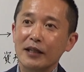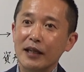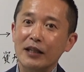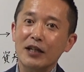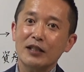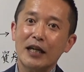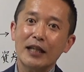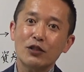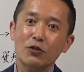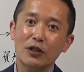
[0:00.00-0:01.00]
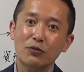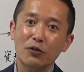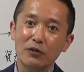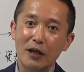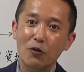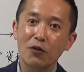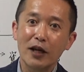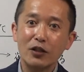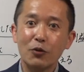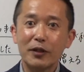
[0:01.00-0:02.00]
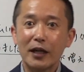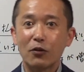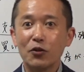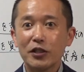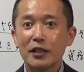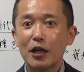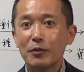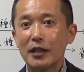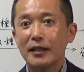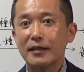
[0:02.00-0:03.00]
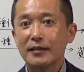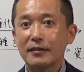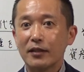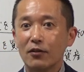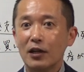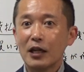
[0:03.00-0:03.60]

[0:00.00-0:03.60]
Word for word: 話話を聞くというねオンライン飲み会懇親会みたいなやつですけど、